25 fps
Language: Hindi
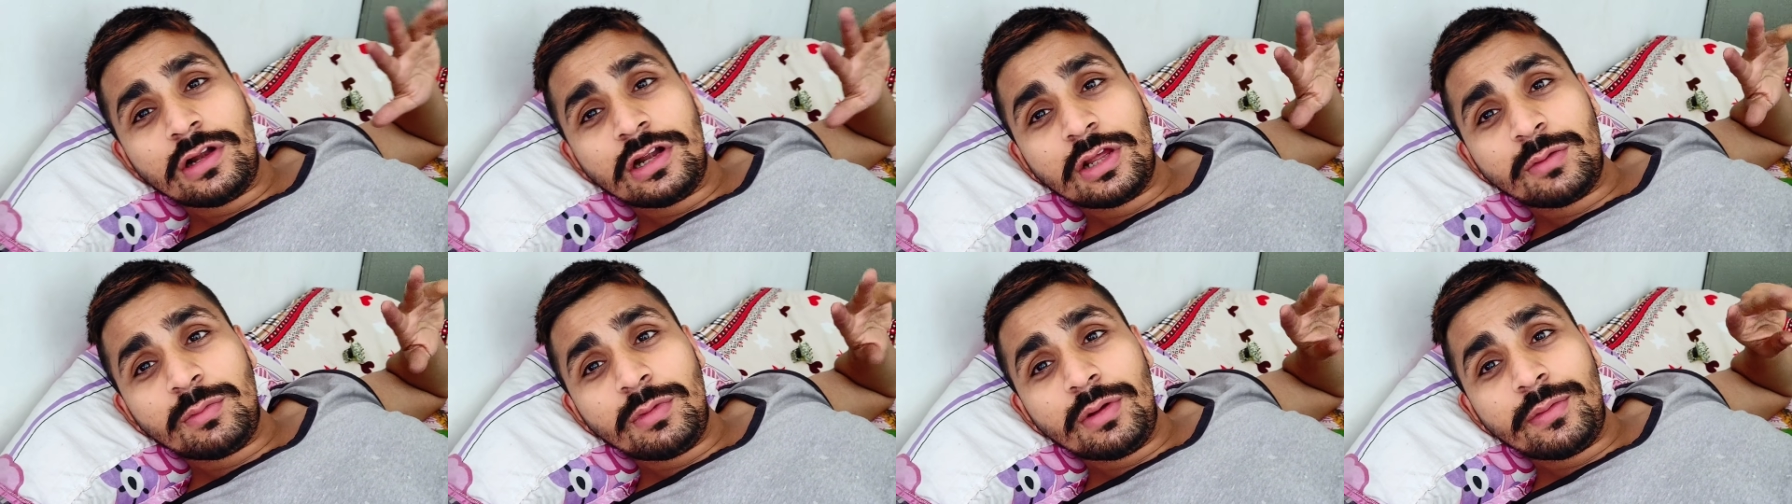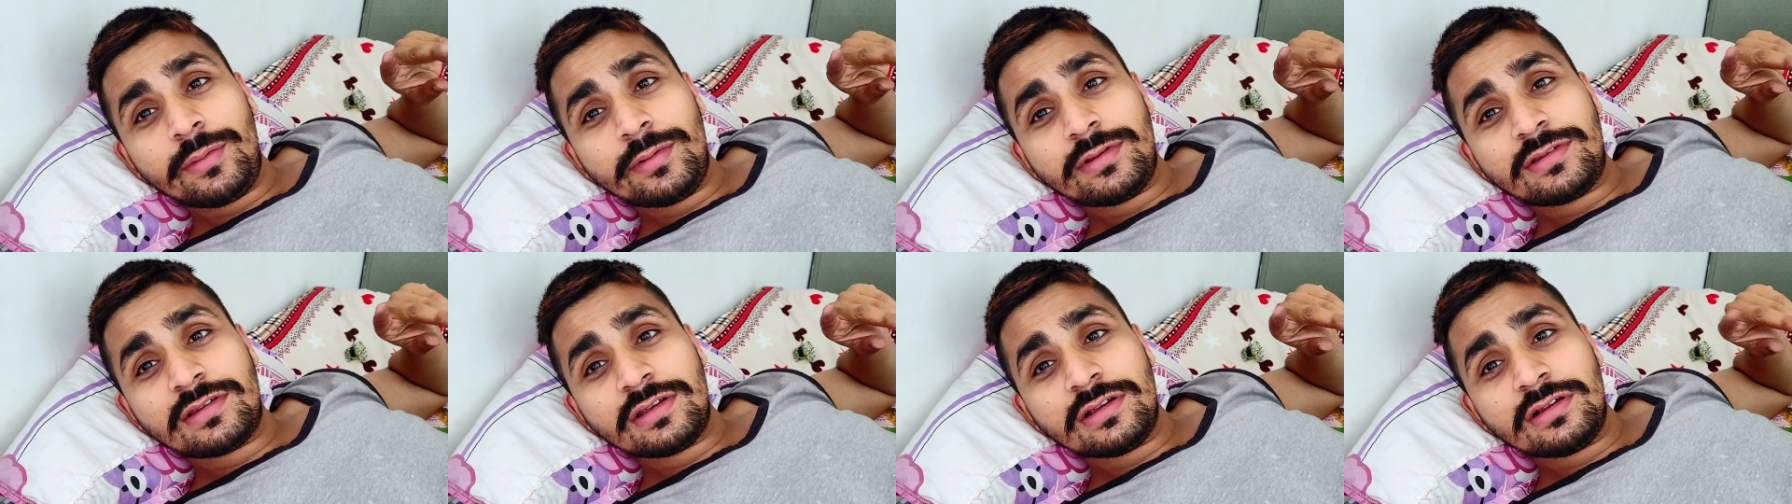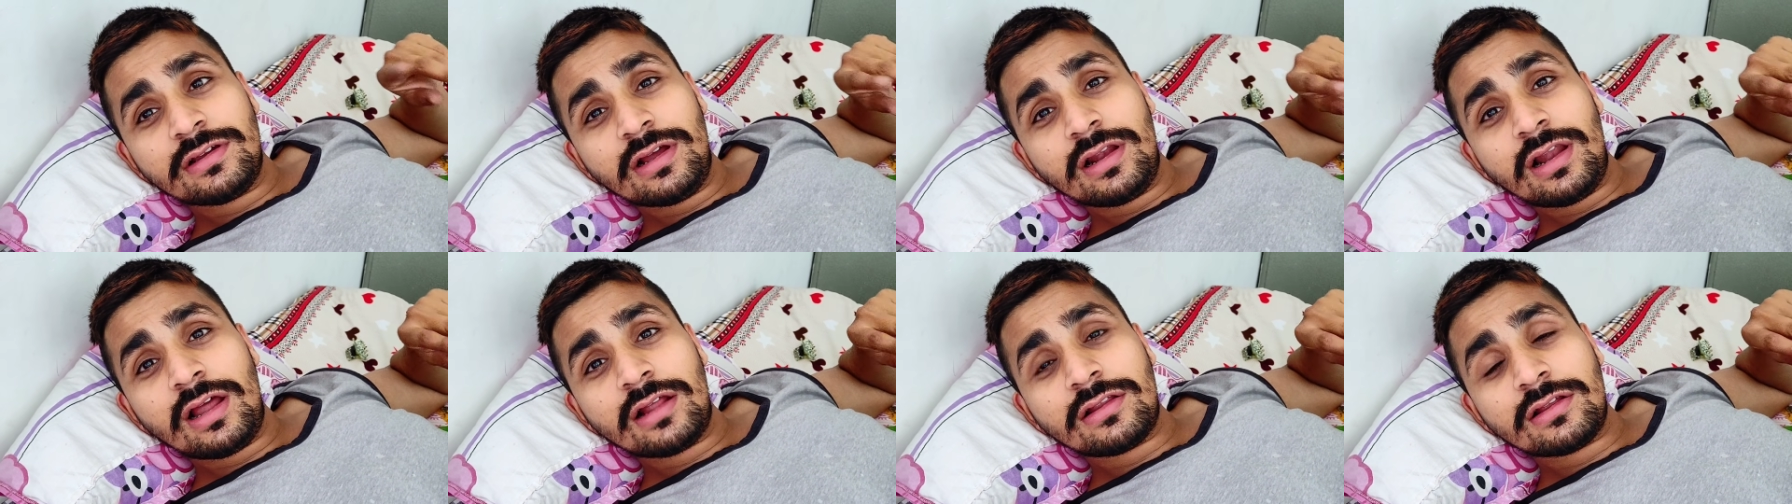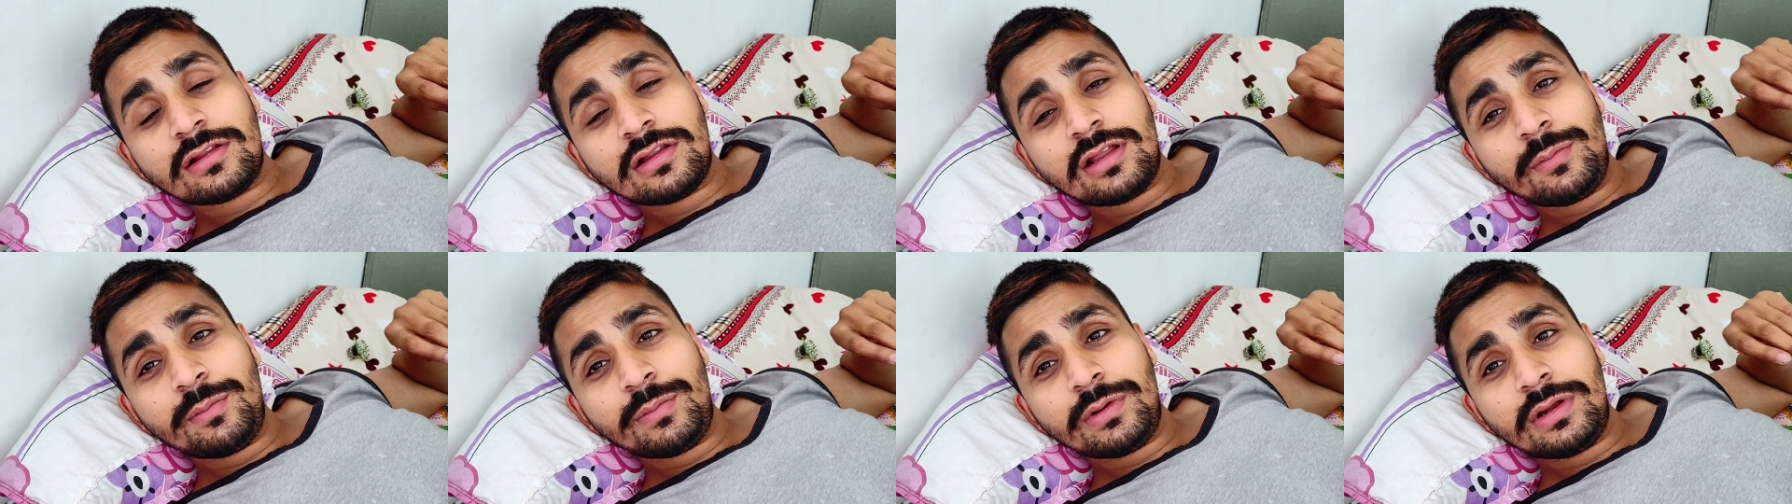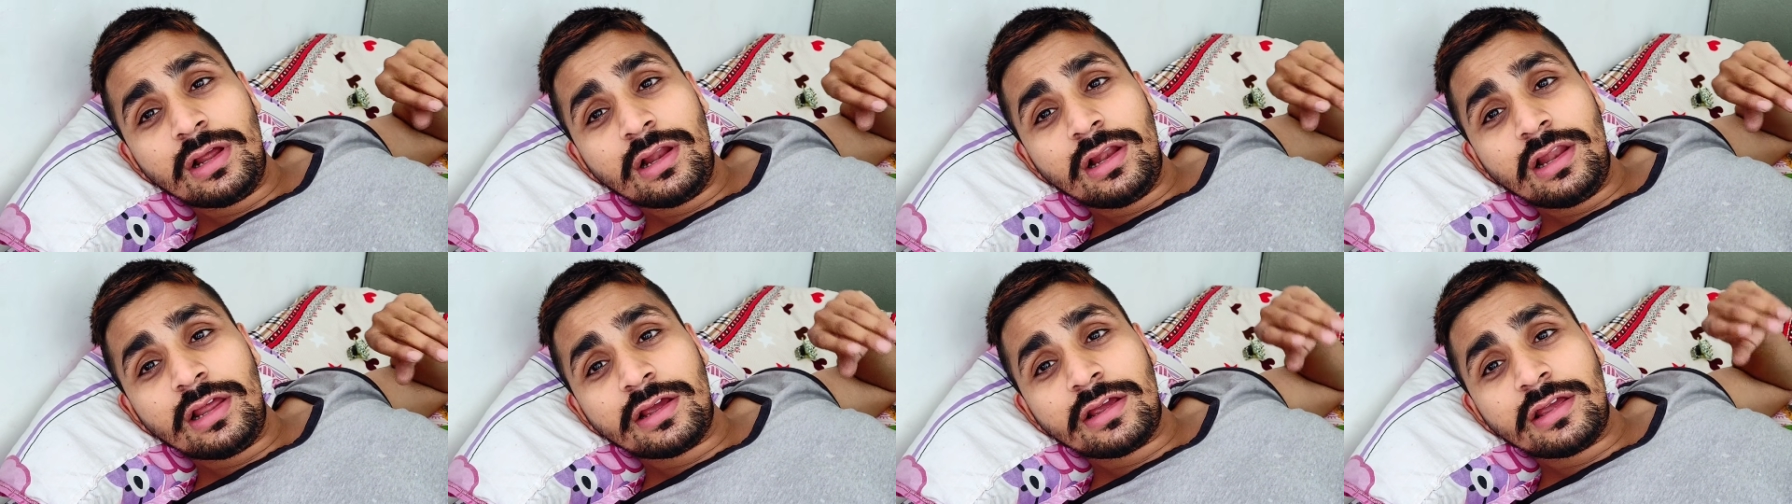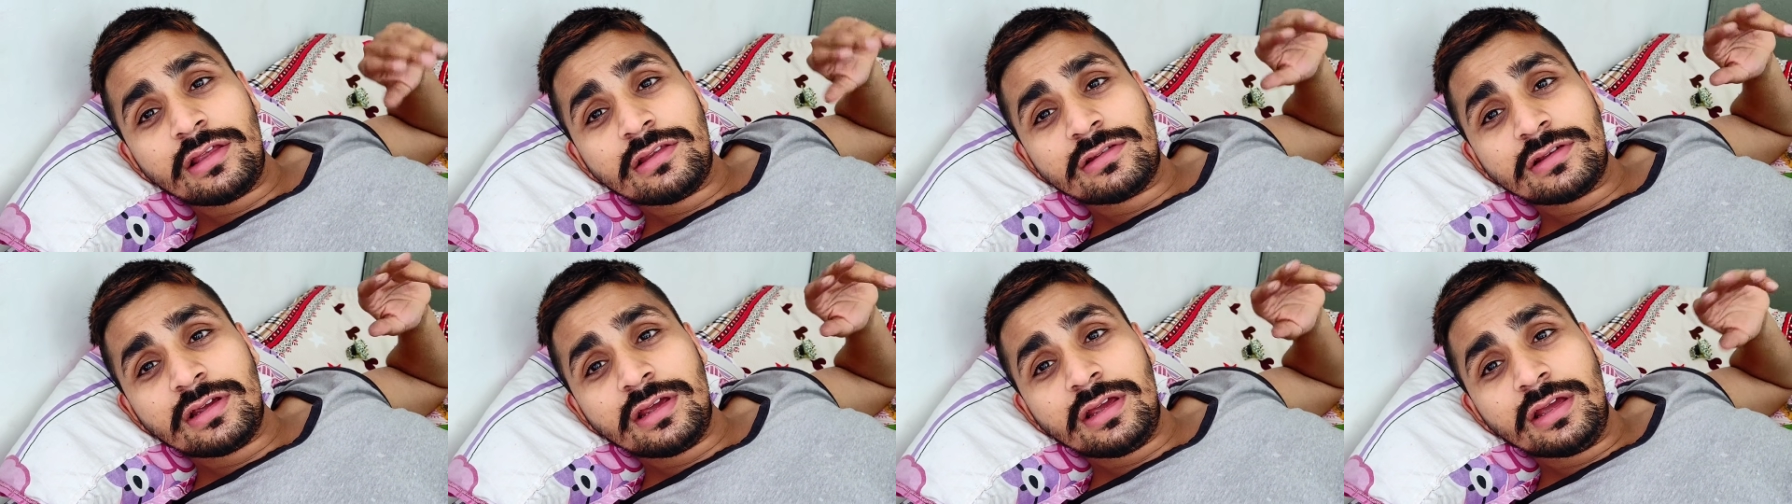घंटे में मैं सिंगल आता था बिना
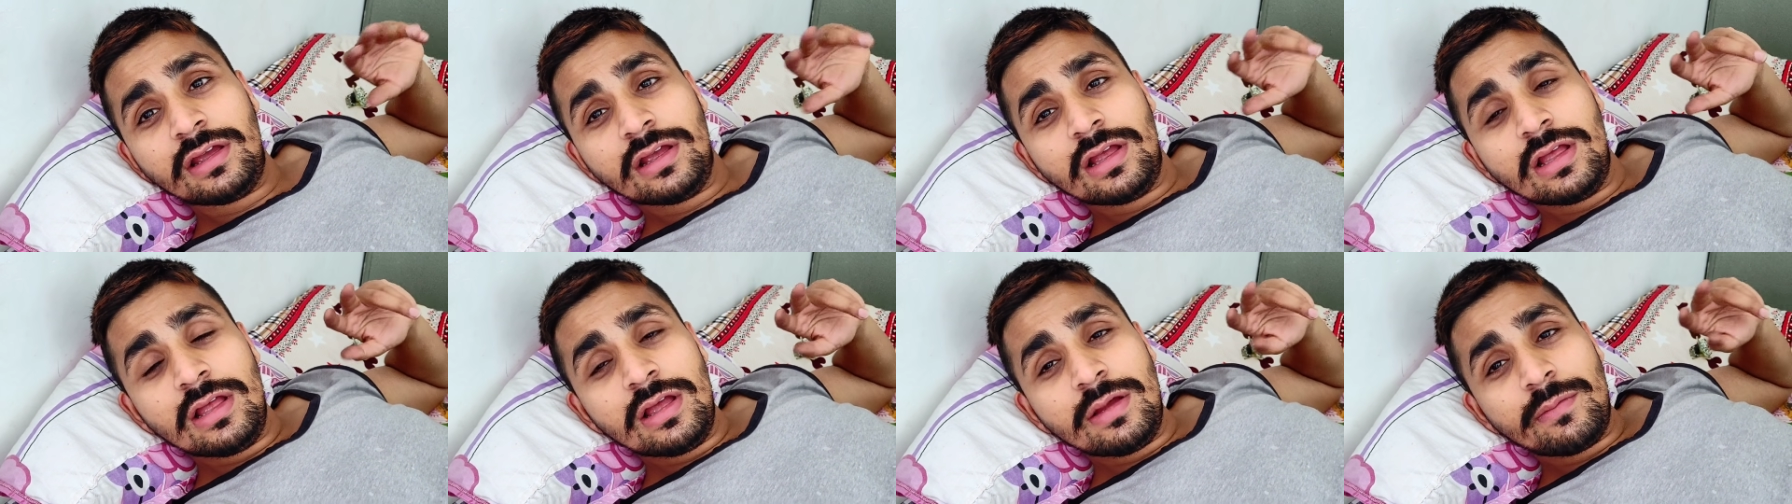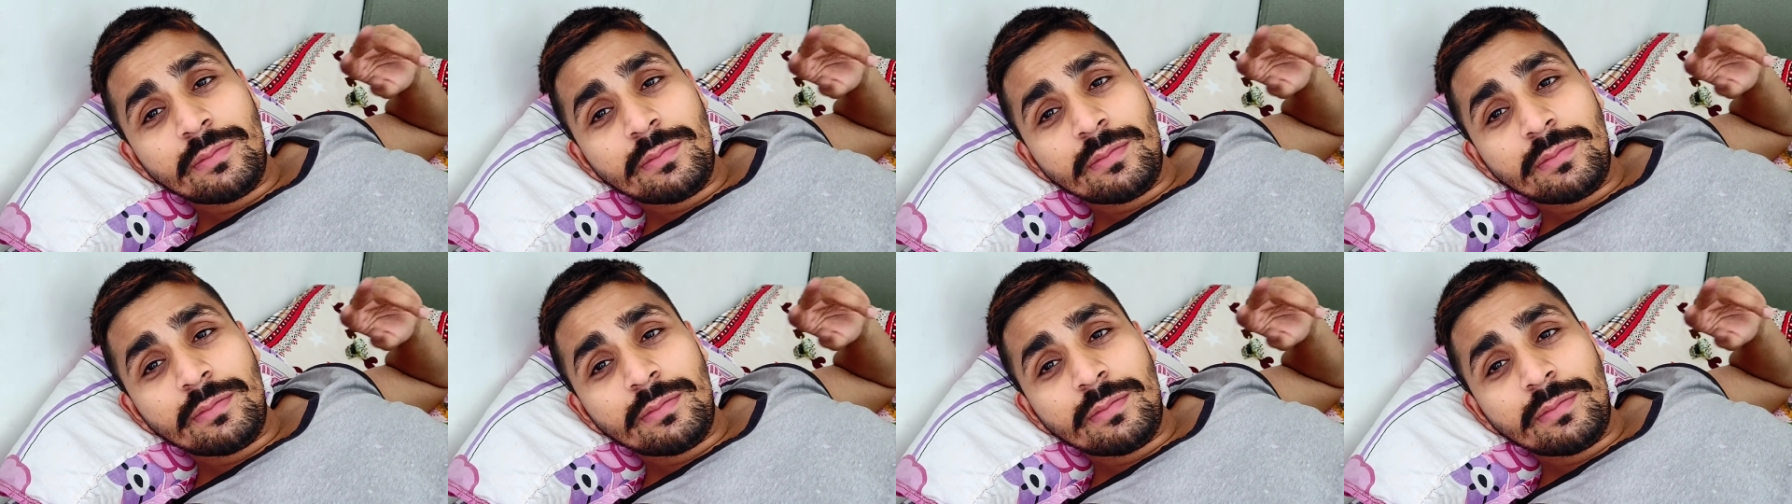लेगेज के